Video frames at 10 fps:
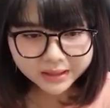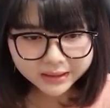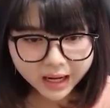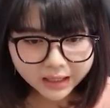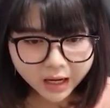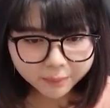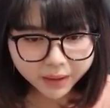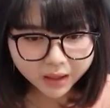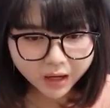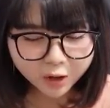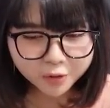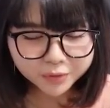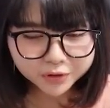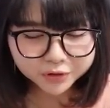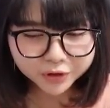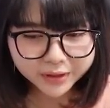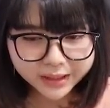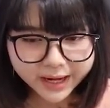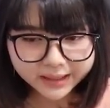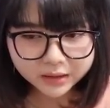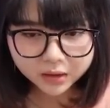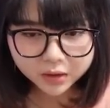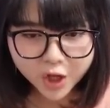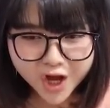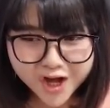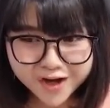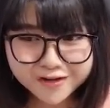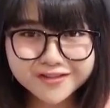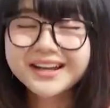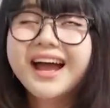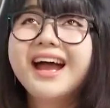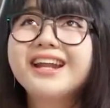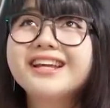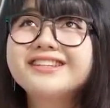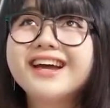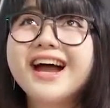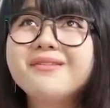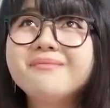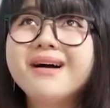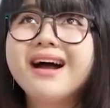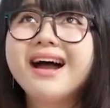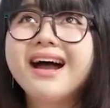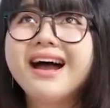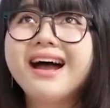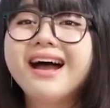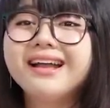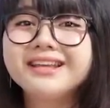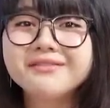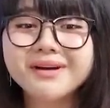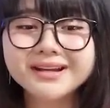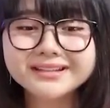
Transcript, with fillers: Lihat gak ada apa? Aku butuh ke toilet. No, gak ada jamban. Gimana